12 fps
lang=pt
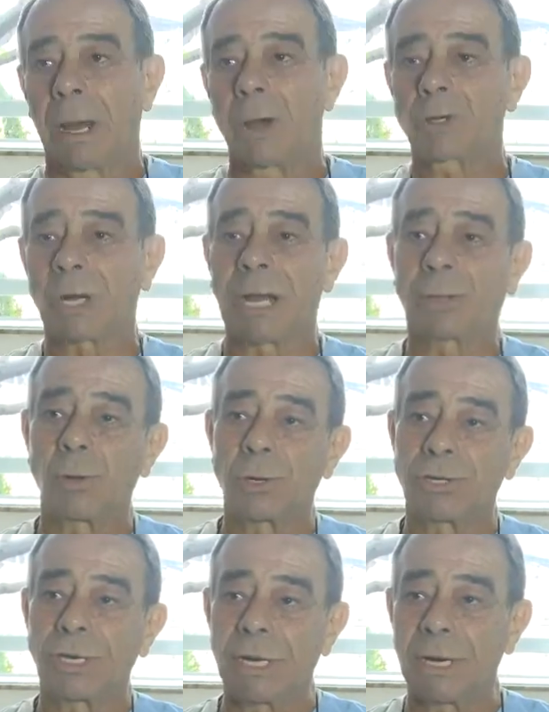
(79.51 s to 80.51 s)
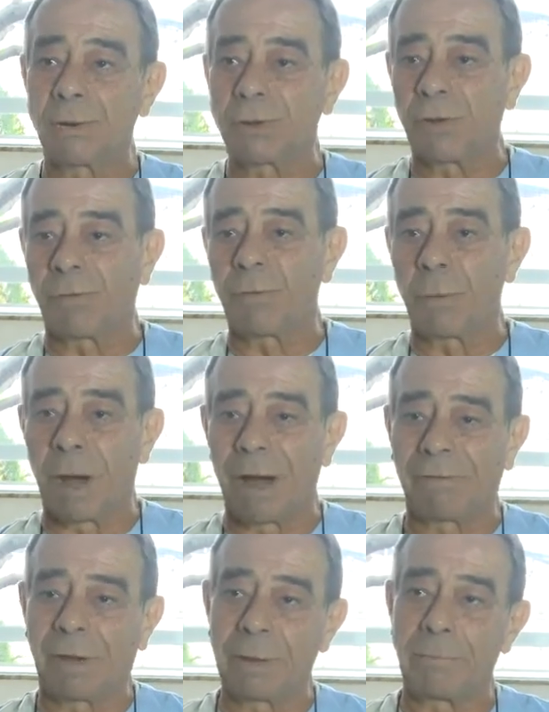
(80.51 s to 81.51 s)
Aos 14 anos eu
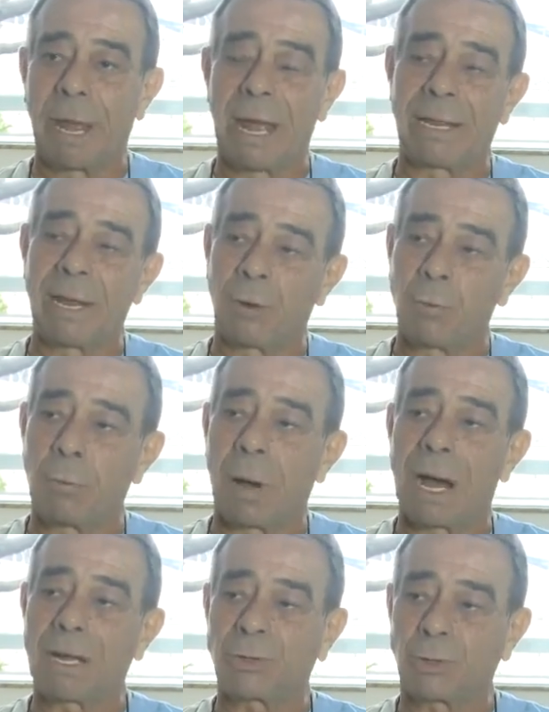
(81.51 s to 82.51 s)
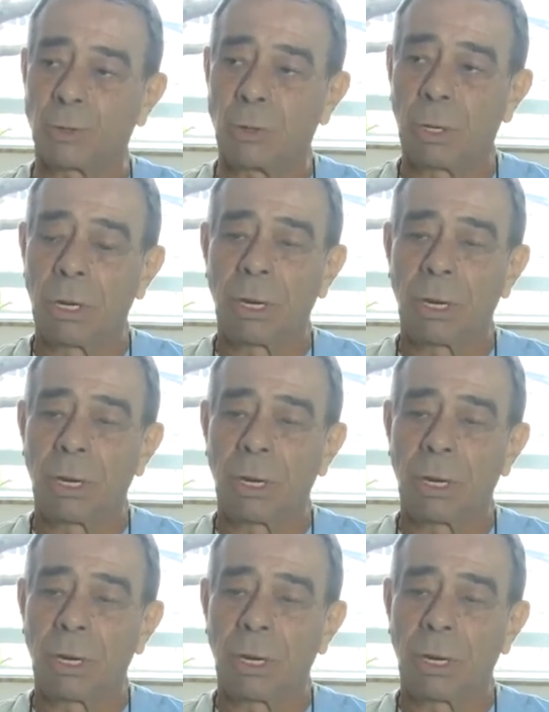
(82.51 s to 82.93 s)
fumava em média um maço